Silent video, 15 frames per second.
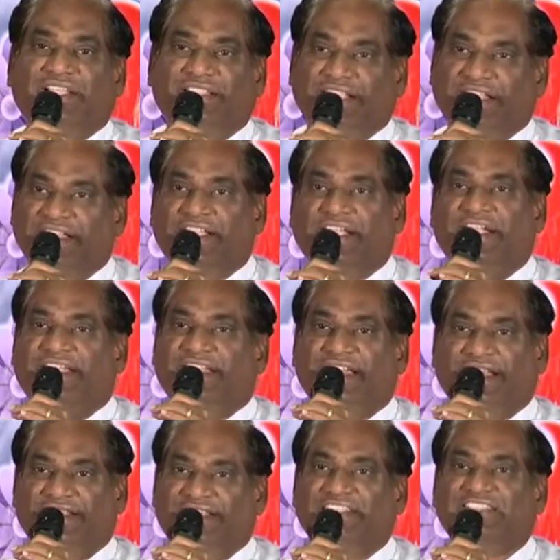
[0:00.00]
దీనికంటే
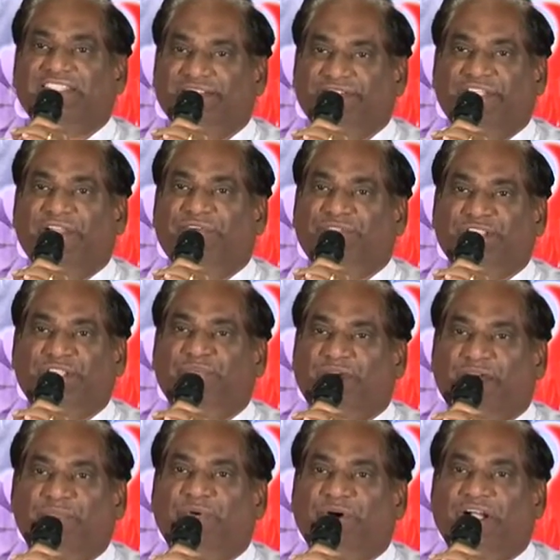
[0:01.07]
నిదర్శనం ఏముంది
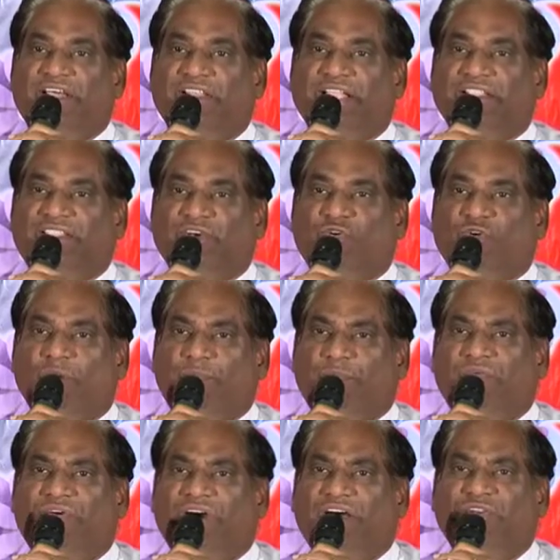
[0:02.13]
బాబు గారు ఎంత
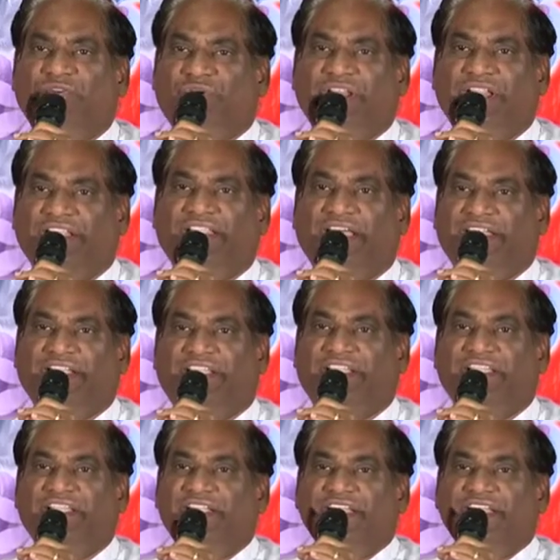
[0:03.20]
గొప్పవారు అనే దానికి